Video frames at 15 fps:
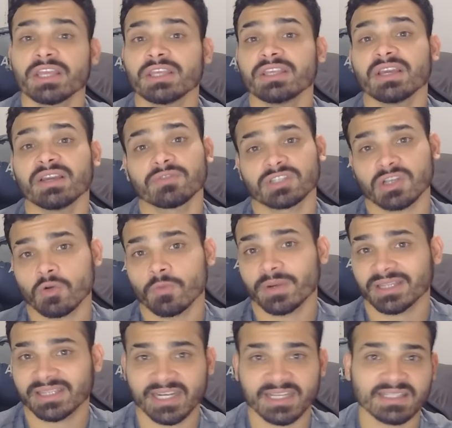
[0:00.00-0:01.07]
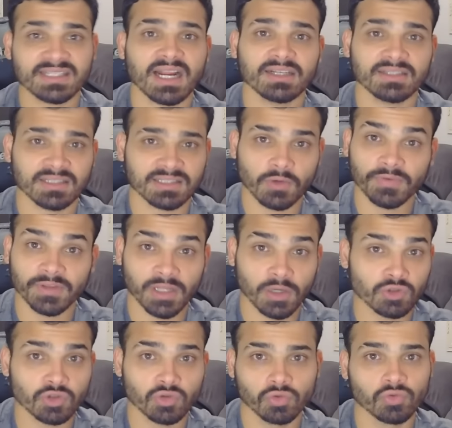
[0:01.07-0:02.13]
e aí você compra três cartas ao final
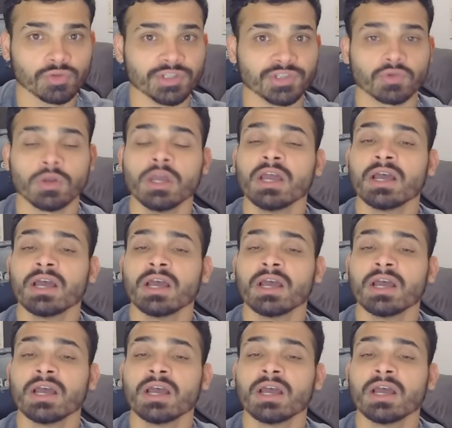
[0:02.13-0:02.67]
de tudo isso.